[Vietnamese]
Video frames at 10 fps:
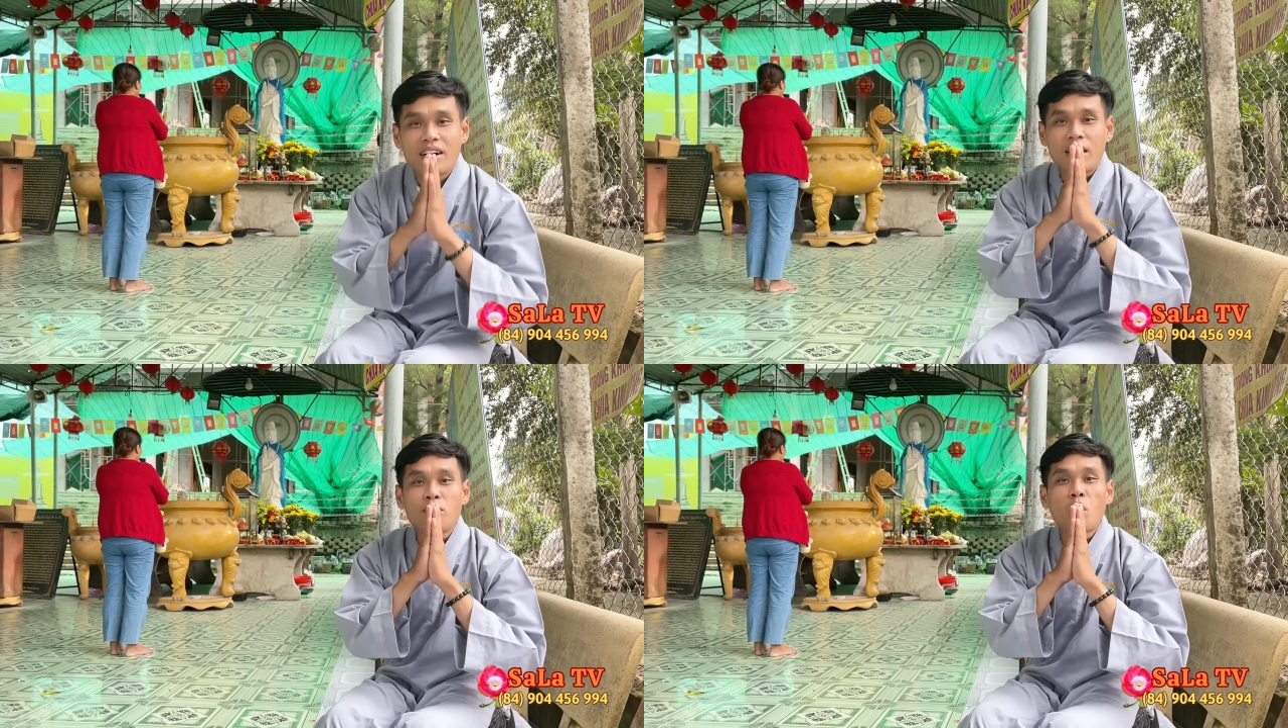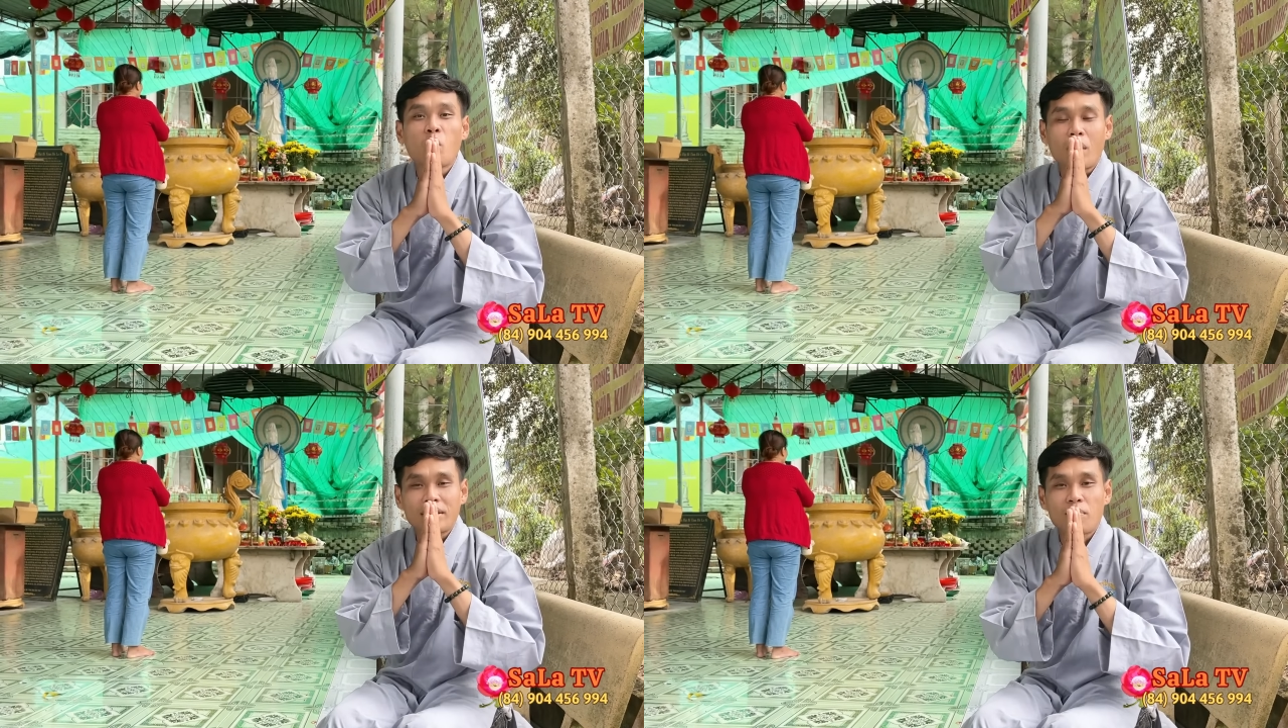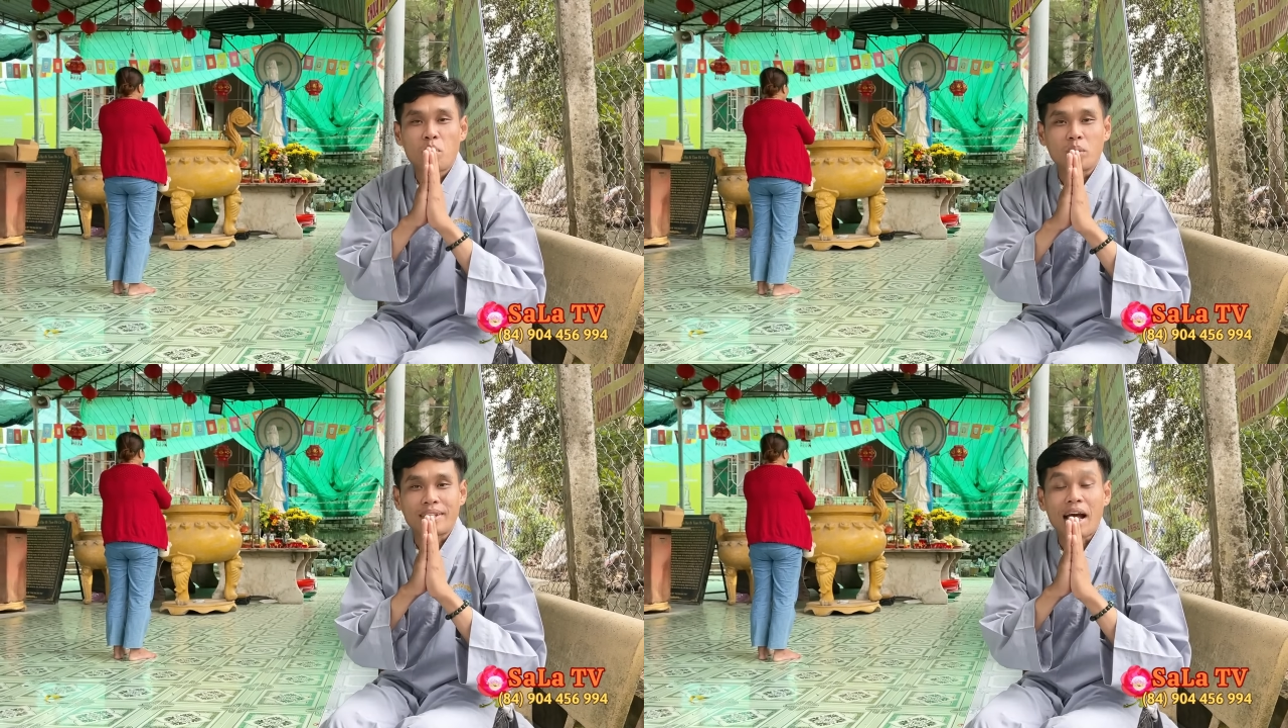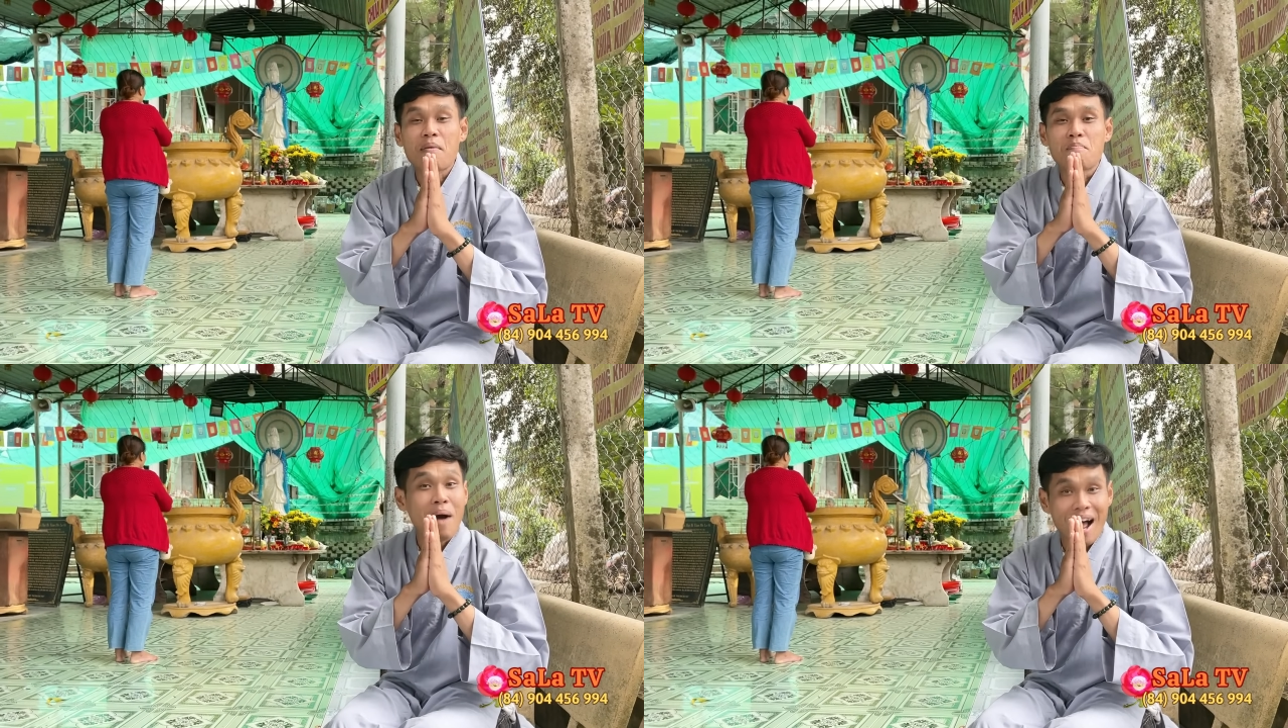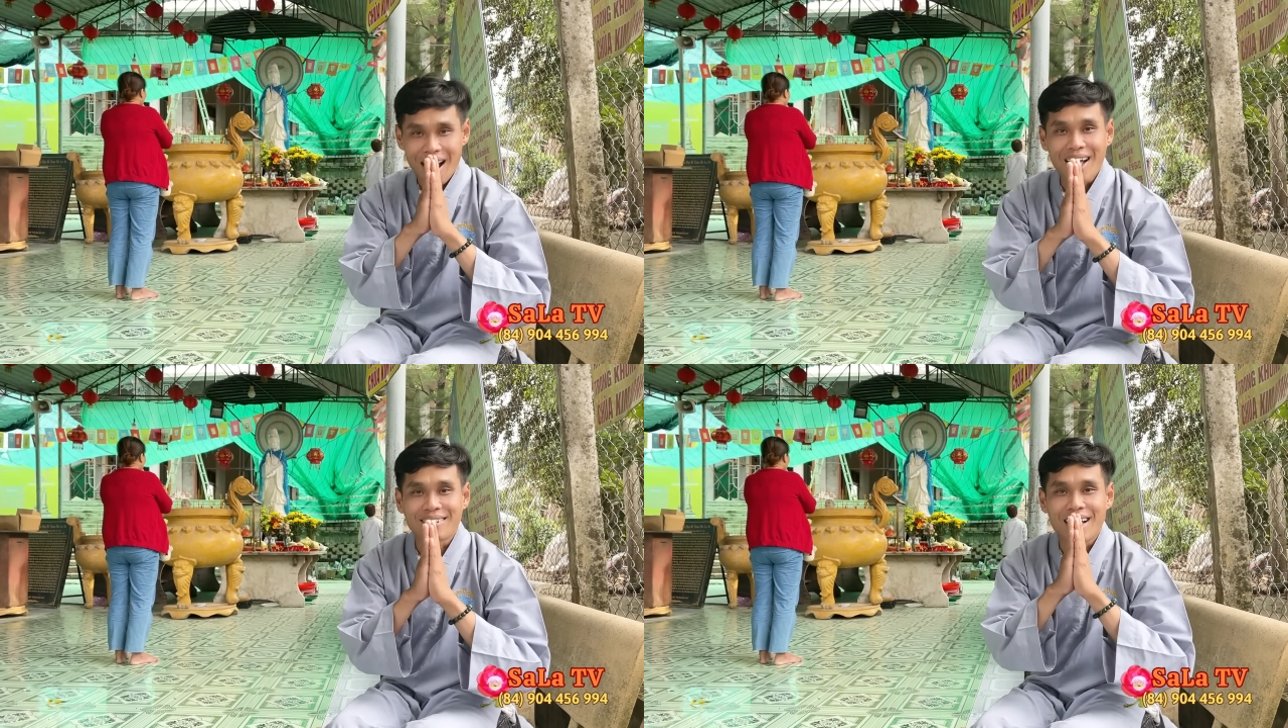Nam mô Quán Thế Âm Bồ Tát Ma
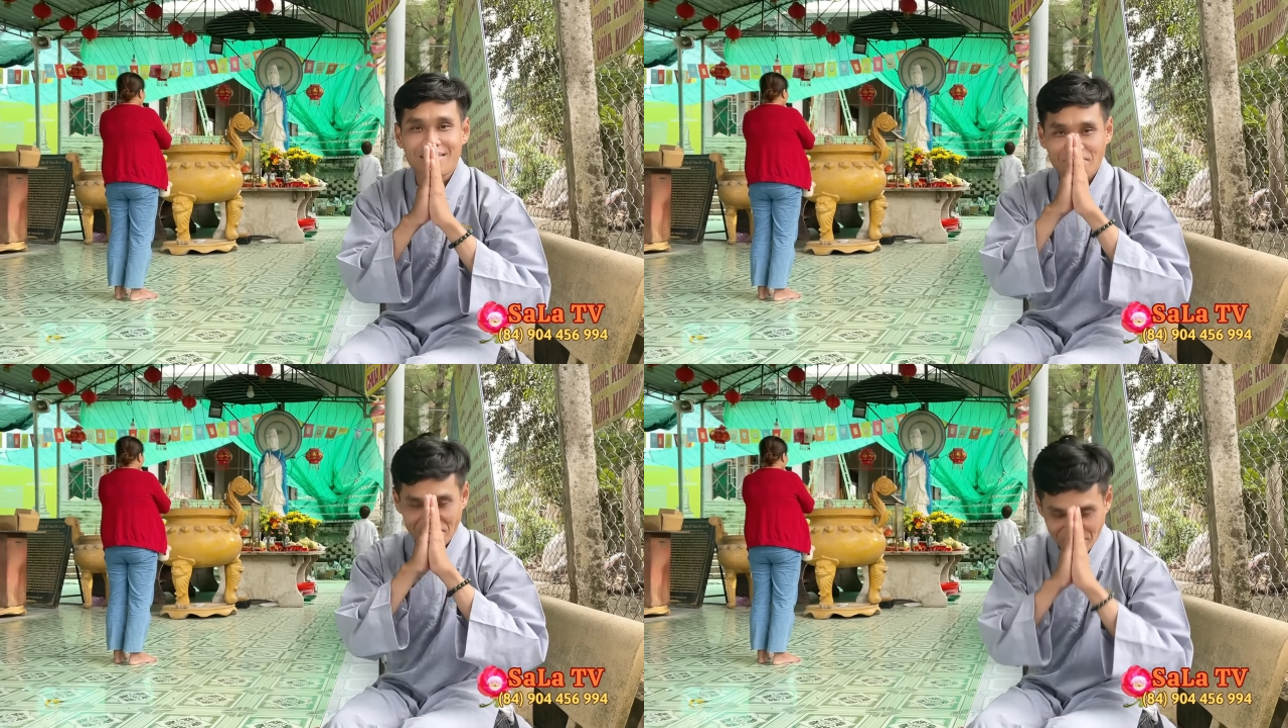Ha Tát.